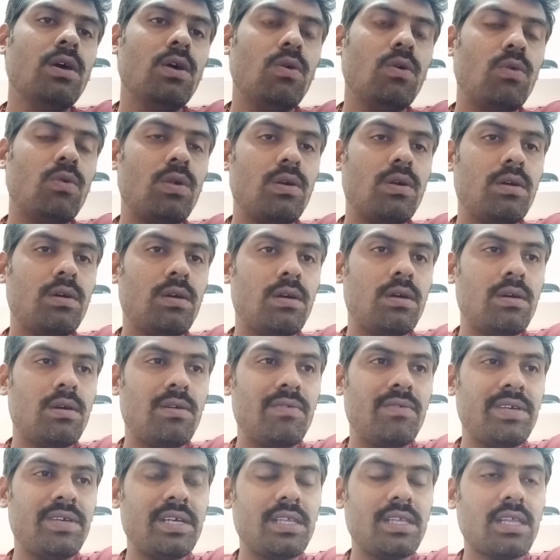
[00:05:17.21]
ஒரு
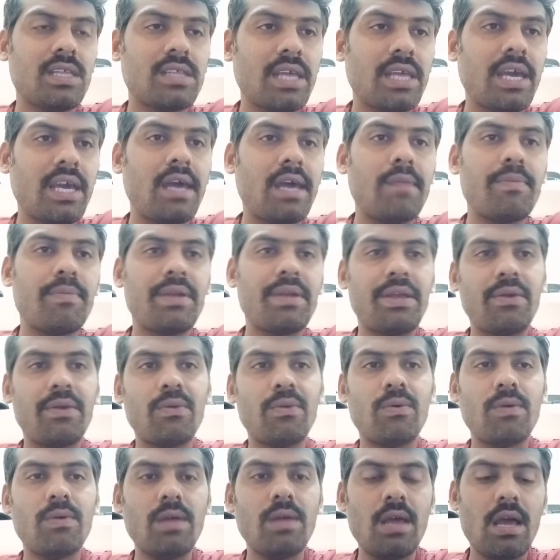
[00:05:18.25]
விஷயத்தை தயார்
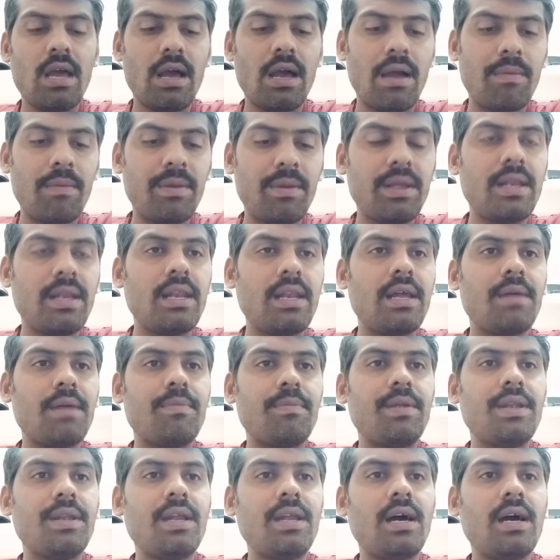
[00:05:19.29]
பண்ணிக்கணும் அப்படி இல்லை
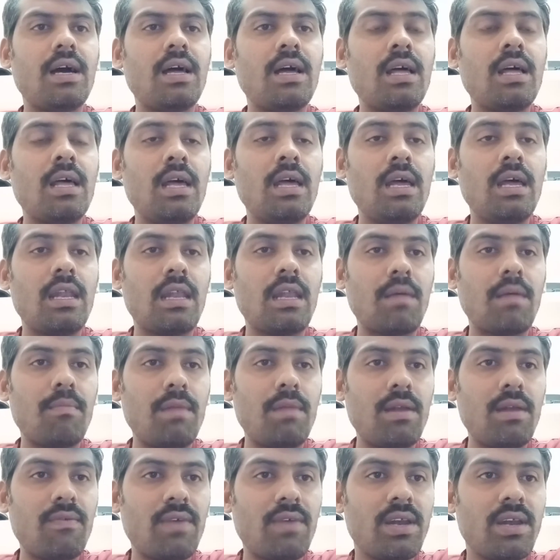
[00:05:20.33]
அப்படின்னா
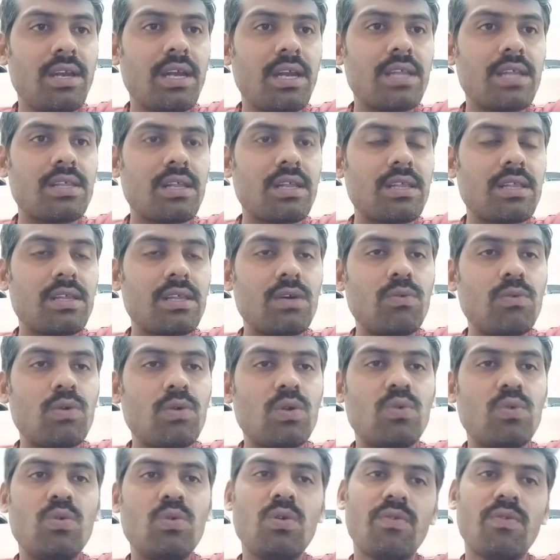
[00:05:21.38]
நம்மளை வழி நடத்துறதுக்கு ஒரு
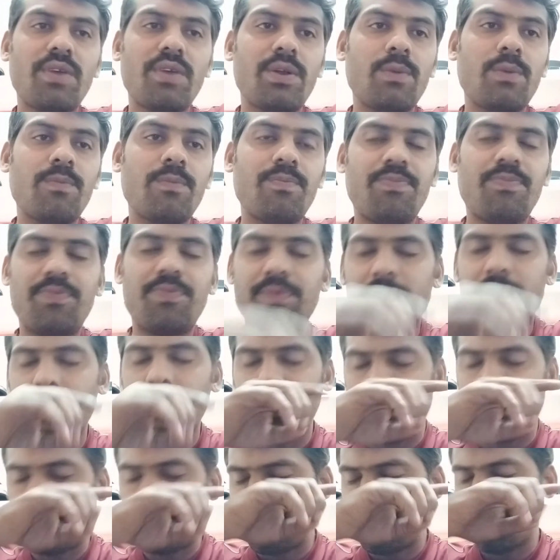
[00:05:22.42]
குரு வேணும்
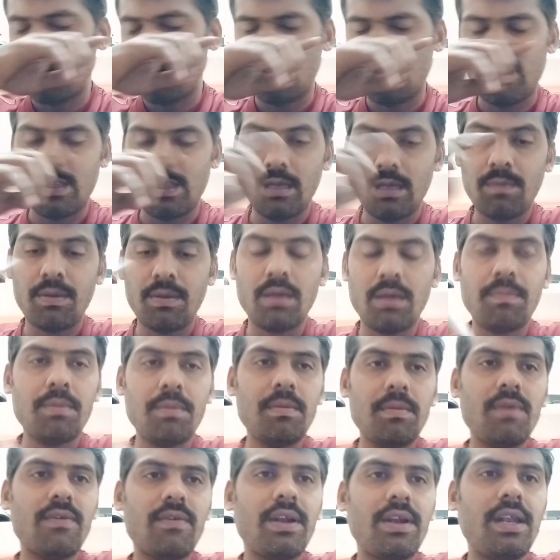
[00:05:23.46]
இப்போ
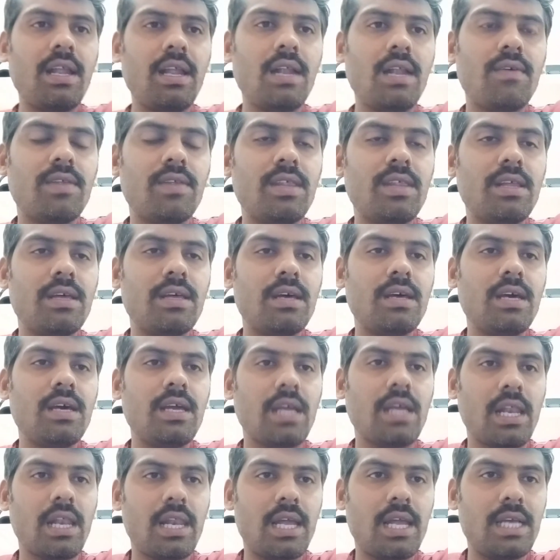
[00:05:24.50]
எப்பவுமே வண்டியில் வந்து
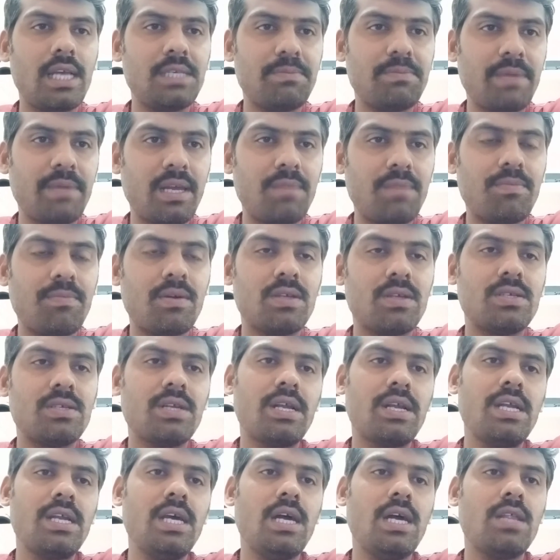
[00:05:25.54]
எல்லா ஸ்பேர் பார்ட்ஸும்
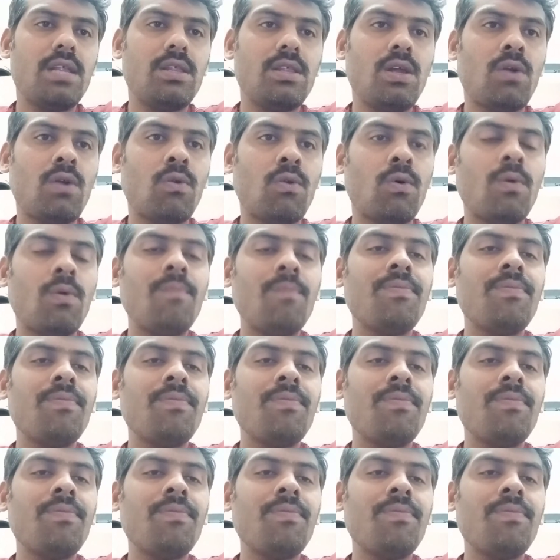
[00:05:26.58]
ரெடியாக இருந்தாலும்